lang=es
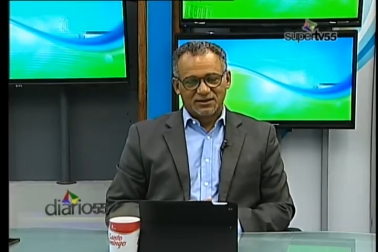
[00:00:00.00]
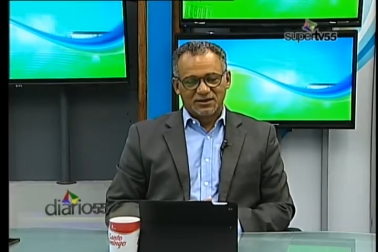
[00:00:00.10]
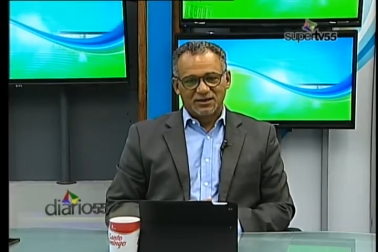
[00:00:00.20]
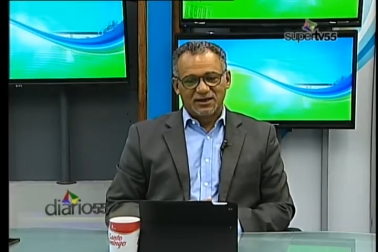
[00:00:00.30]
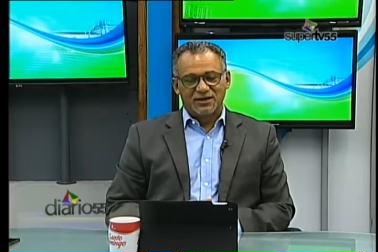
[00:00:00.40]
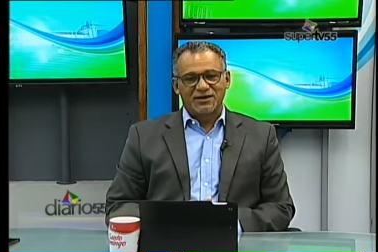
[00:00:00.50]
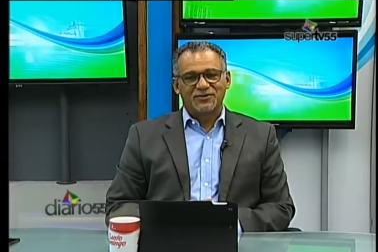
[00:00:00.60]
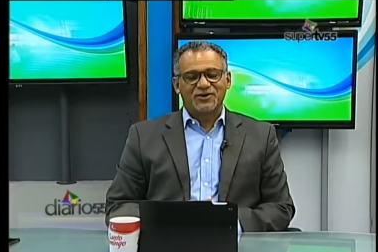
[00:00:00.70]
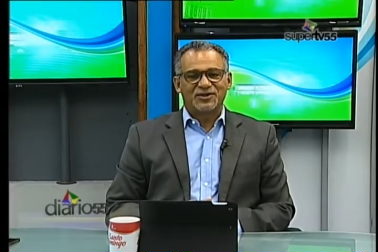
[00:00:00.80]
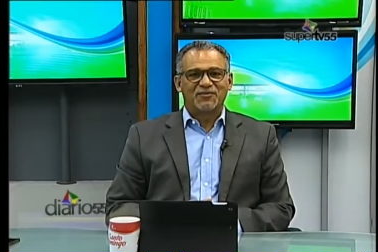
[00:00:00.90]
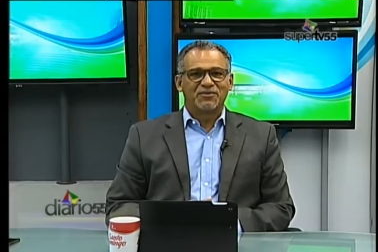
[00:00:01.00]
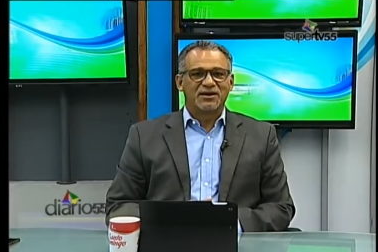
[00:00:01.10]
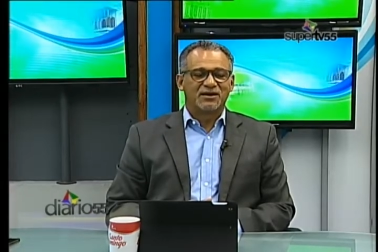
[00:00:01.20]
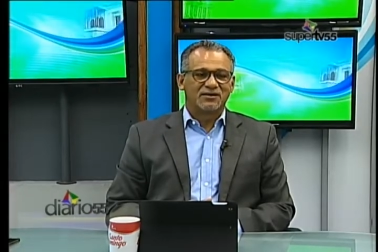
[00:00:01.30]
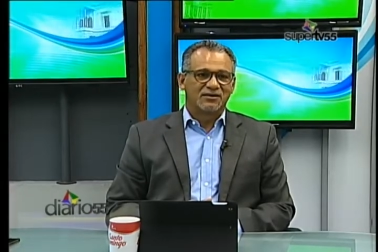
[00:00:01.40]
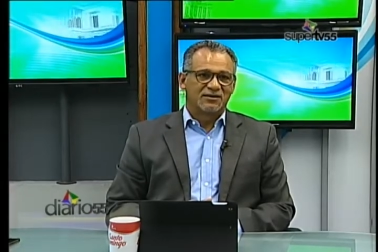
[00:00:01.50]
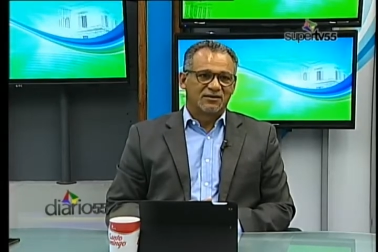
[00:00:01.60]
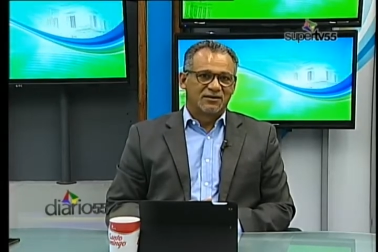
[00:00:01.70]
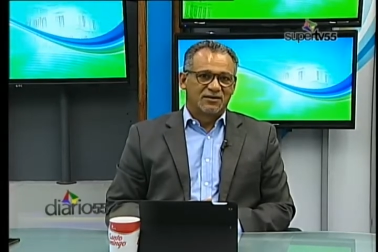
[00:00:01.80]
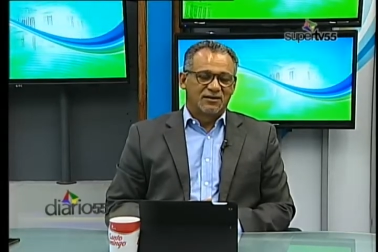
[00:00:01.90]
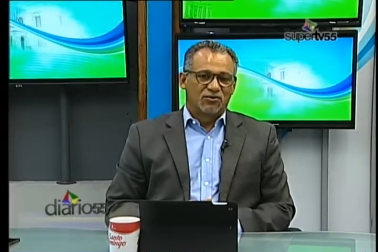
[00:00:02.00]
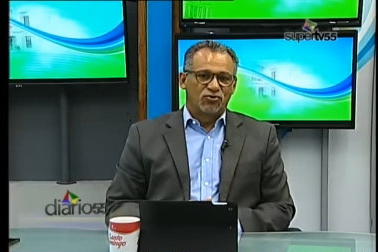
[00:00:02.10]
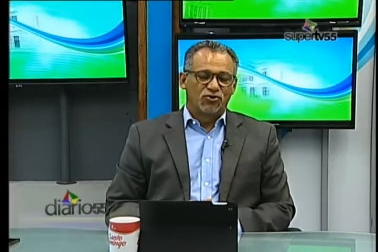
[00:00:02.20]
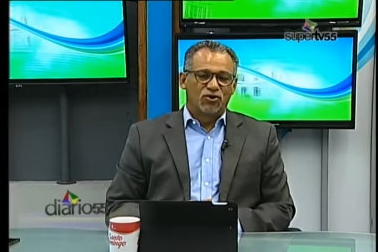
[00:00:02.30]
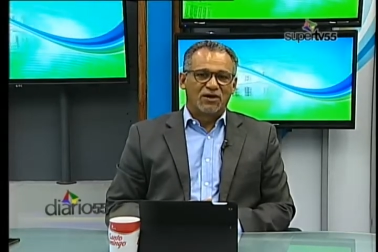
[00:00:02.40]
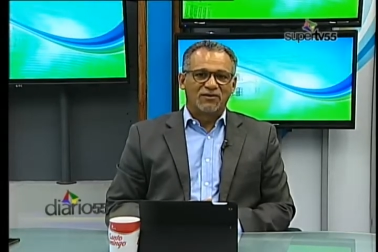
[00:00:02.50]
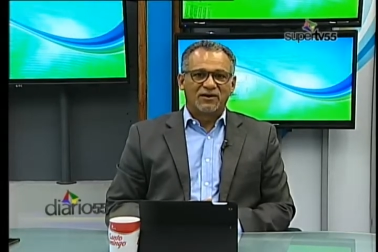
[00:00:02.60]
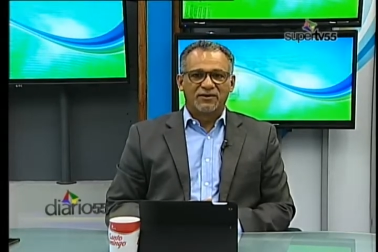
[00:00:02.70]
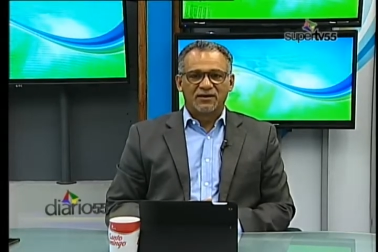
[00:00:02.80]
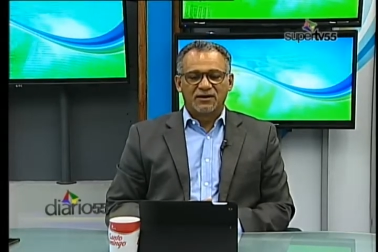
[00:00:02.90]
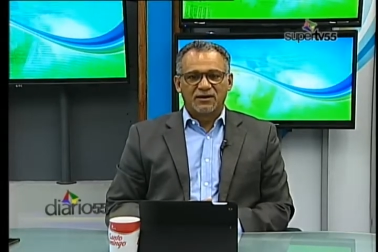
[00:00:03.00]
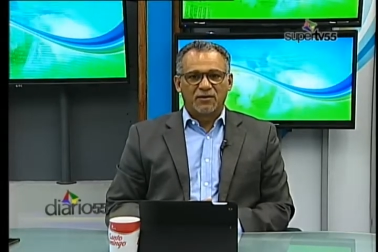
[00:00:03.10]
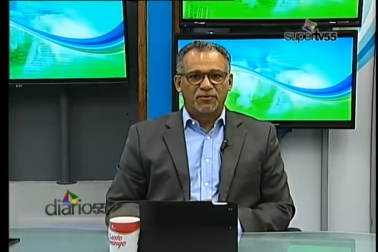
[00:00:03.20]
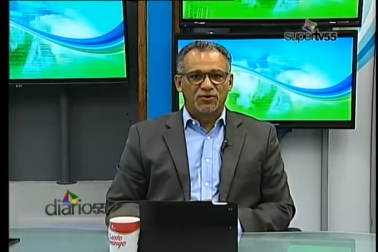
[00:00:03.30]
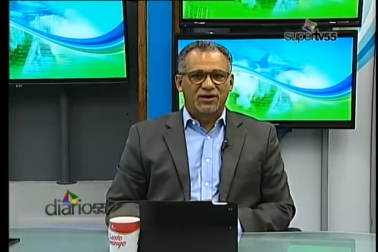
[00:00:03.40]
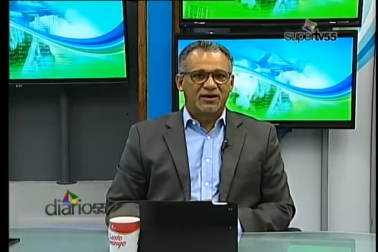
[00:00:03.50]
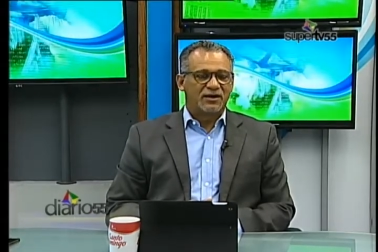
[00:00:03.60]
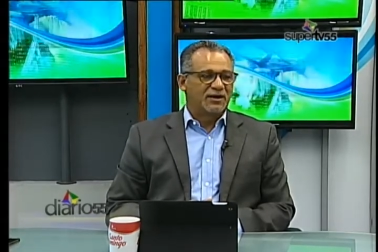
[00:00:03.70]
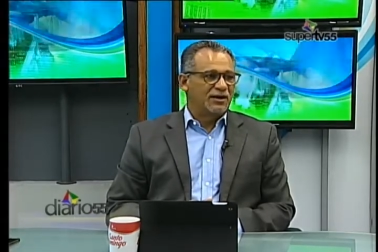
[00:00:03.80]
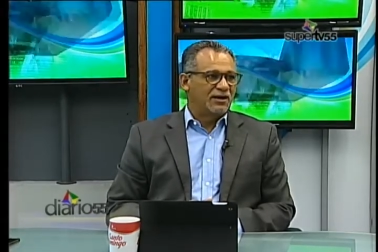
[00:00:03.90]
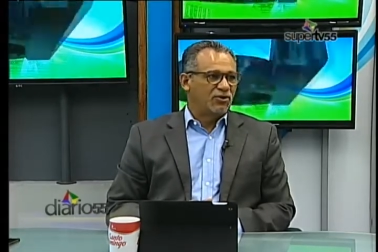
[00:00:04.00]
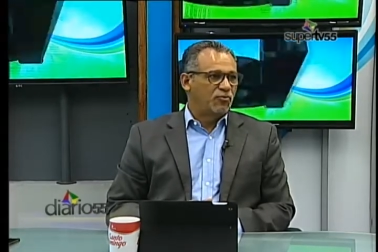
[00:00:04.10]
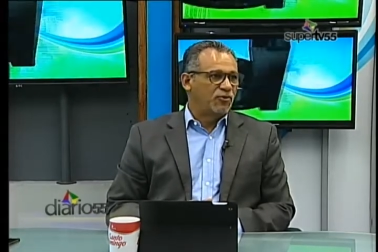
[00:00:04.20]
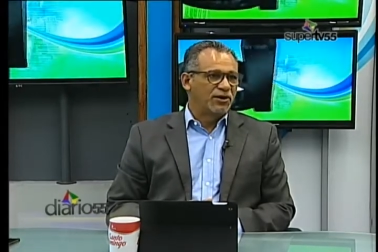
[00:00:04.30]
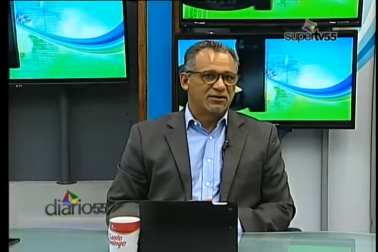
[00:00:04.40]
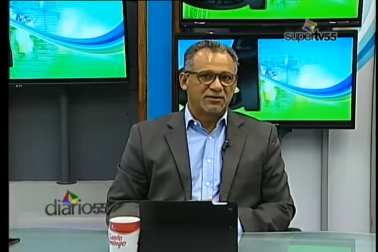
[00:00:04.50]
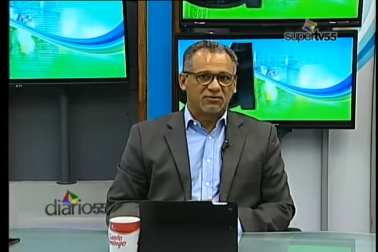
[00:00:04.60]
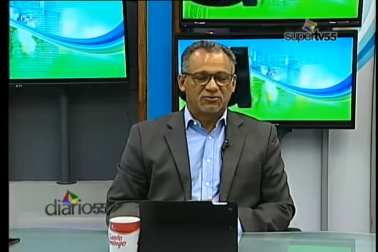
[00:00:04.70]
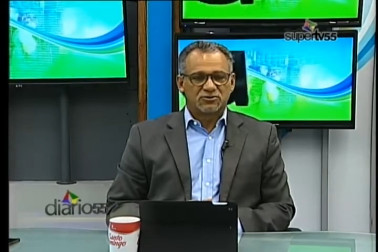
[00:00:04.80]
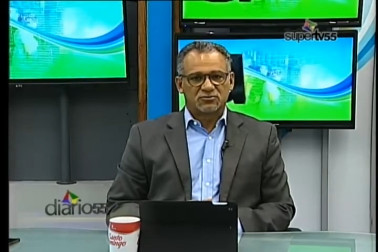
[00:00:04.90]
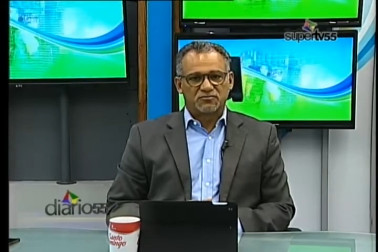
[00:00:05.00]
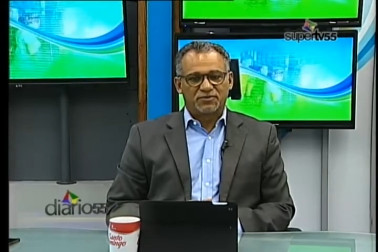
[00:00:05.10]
y ahí entra también, uno habla del espionaje a, los políticos,